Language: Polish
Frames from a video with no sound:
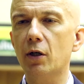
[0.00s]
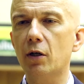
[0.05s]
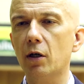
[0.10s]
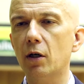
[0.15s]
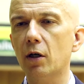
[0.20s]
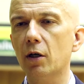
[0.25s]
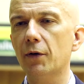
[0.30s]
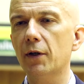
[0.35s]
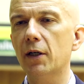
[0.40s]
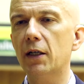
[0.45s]

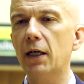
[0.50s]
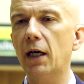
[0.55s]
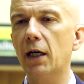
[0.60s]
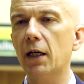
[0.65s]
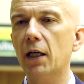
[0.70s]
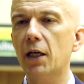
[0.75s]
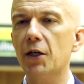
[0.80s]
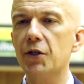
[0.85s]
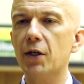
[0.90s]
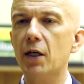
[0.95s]
krok w ich
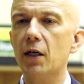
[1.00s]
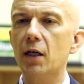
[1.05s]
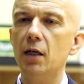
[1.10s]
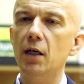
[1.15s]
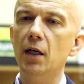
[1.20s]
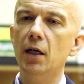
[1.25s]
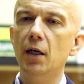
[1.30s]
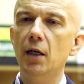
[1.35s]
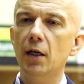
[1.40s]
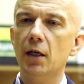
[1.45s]
karierze
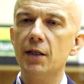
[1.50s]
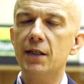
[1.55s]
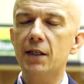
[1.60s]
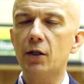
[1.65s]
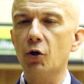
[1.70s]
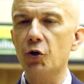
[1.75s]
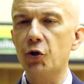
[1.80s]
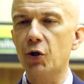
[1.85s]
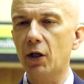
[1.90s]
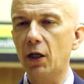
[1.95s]
i z
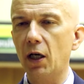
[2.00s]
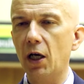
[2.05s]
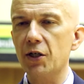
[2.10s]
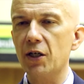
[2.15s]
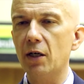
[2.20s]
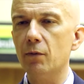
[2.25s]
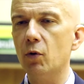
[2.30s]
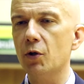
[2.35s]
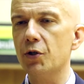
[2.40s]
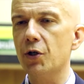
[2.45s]

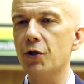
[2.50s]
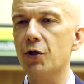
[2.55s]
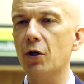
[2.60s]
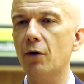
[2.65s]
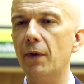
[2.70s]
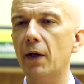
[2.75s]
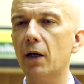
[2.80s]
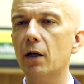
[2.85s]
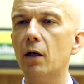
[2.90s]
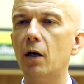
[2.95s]
koszykarza
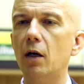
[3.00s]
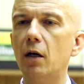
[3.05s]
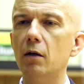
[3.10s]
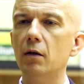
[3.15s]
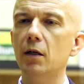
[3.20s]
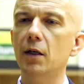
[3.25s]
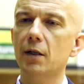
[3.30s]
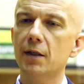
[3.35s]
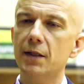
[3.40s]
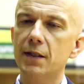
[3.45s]
młodzieżowego
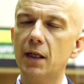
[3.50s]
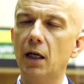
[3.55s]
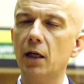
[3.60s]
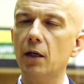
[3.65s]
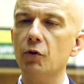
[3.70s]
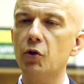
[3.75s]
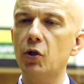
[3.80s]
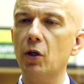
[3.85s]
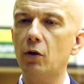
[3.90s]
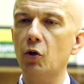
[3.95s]

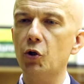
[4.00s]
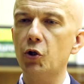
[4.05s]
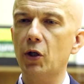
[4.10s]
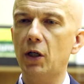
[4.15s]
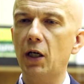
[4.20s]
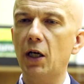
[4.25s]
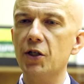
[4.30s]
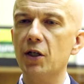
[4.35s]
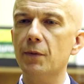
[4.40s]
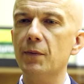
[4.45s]
staną się
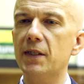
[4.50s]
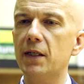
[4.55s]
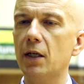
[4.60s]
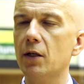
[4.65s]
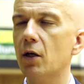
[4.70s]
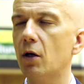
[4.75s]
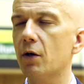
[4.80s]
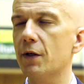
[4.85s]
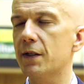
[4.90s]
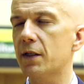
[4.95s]
koszykarzem
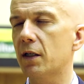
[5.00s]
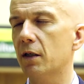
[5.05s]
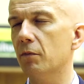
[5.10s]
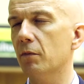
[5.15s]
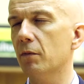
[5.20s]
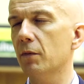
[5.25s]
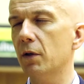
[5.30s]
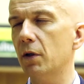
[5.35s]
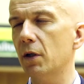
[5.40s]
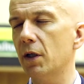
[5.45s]
seniorskim.
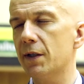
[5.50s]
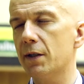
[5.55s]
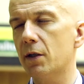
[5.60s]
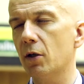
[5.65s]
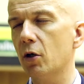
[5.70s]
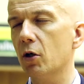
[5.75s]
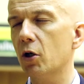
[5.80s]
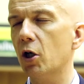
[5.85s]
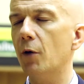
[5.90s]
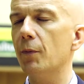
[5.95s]
Jest
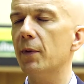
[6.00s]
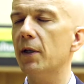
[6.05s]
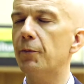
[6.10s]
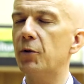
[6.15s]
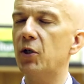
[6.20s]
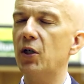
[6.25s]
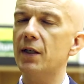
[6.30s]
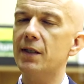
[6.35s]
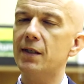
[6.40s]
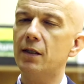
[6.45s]
to ogromny
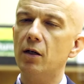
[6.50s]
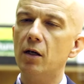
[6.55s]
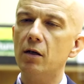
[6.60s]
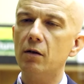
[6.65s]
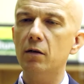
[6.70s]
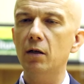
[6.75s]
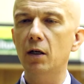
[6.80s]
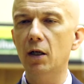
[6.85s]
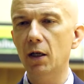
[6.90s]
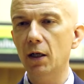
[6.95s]
przeskok,
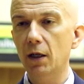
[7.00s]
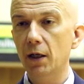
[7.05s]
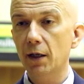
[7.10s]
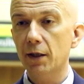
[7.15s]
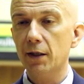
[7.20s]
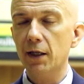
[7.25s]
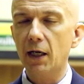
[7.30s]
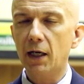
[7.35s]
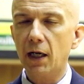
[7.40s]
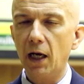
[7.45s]

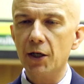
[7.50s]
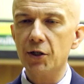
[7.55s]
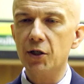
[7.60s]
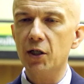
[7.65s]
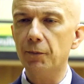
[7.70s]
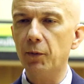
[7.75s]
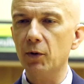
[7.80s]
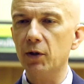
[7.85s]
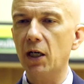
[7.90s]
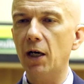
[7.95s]
nie
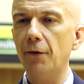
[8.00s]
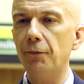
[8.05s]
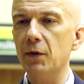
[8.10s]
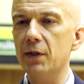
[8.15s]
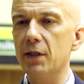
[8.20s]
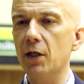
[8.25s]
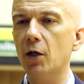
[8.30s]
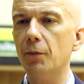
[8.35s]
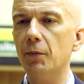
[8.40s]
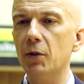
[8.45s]
każdy potrafi
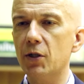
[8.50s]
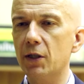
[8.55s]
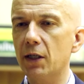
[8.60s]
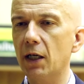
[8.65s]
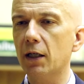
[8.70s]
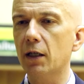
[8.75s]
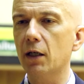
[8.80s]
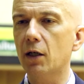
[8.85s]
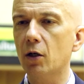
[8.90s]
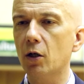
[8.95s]
zrobić
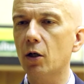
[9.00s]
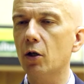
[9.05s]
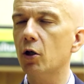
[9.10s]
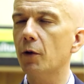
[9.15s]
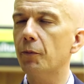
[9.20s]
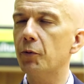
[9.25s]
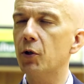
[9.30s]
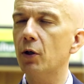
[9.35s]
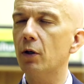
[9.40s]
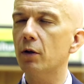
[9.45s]
taki krok
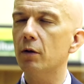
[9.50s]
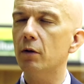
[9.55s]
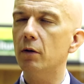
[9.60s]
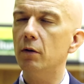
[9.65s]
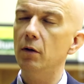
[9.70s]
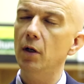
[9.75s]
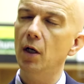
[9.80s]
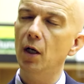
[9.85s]
do przodu.